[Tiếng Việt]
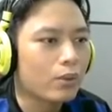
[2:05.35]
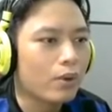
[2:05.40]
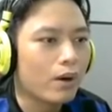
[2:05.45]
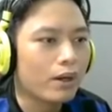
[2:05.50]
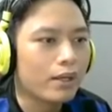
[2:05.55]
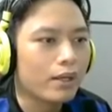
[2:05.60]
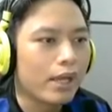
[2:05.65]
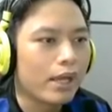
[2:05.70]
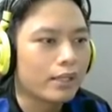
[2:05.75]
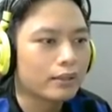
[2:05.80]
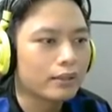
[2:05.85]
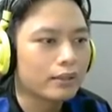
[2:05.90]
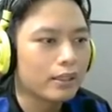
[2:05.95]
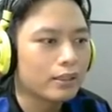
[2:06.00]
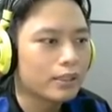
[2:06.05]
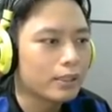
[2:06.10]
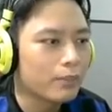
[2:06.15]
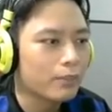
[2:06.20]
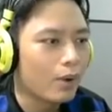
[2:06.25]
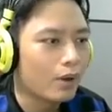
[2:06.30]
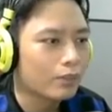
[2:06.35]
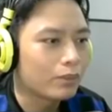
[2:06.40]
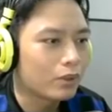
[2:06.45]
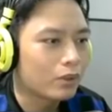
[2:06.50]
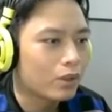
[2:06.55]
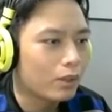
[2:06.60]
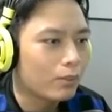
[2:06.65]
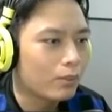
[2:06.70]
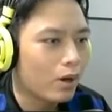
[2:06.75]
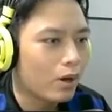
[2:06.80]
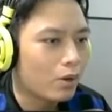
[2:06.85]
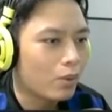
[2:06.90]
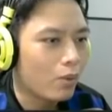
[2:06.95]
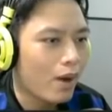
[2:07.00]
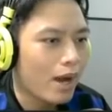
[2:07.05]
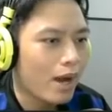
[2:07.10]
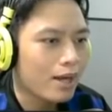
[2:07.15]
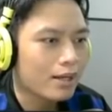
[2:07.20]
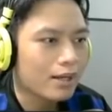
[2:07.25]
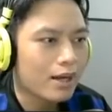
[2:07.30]
thua đến từ team 1 một combo
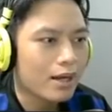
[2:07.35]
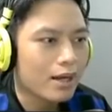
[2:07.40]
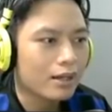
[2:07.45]
quá